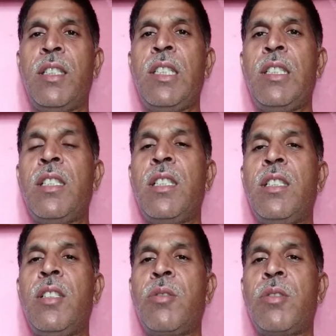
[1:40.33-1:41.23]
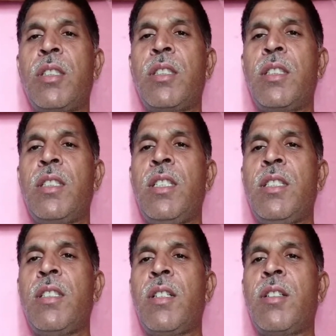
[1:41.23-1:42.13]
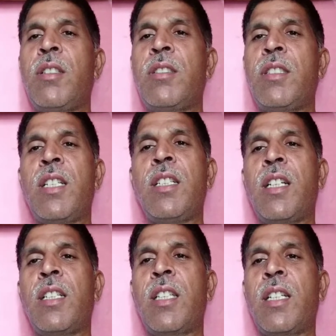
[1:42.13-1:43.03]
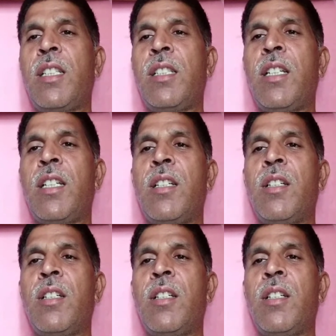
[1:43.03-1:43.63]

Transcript: कितने दिनों तक इस तरह सहन करता रहेगा